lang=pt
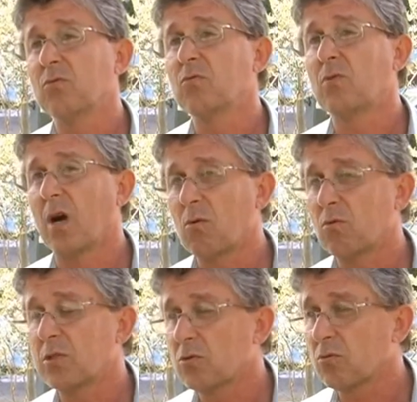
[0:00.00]
um
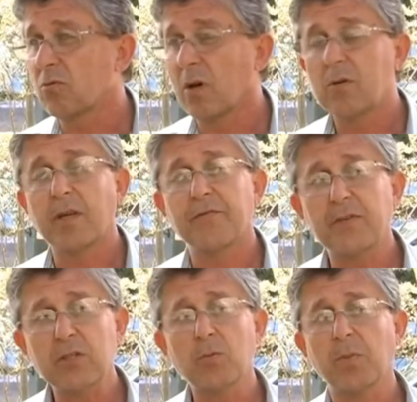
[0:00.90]
cálculo estrutural que é
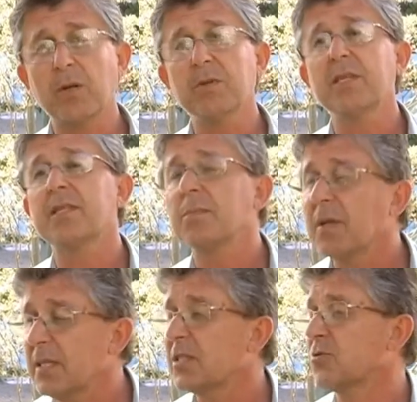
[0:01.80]
feito para uma
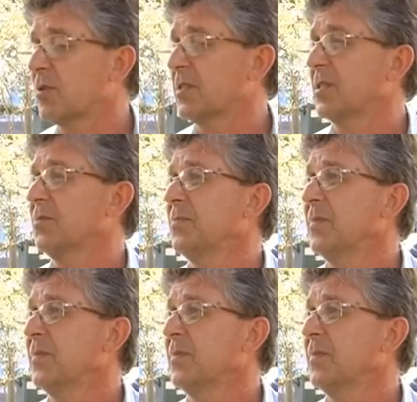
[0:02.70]
determinada situação.